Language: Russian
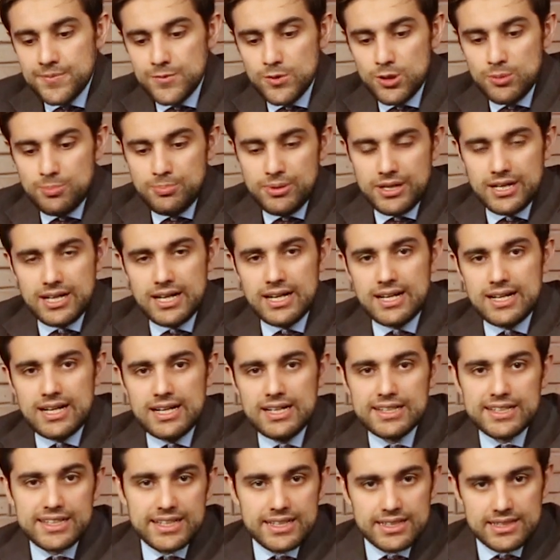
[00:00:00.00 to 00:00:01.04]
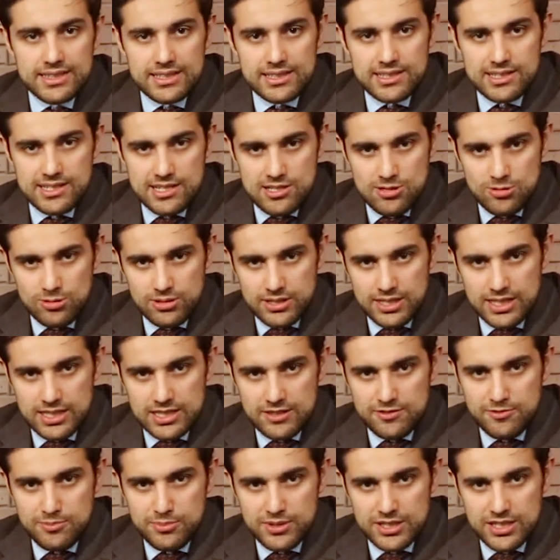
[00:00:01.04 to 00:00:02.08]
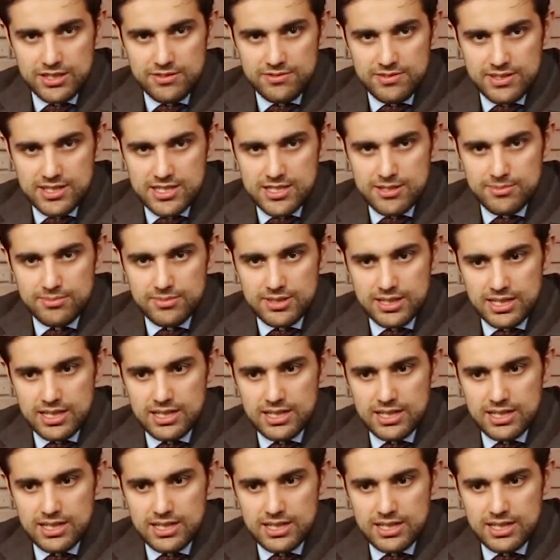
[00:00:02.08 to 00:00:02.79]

Но пока конкретных результатов мы не видим,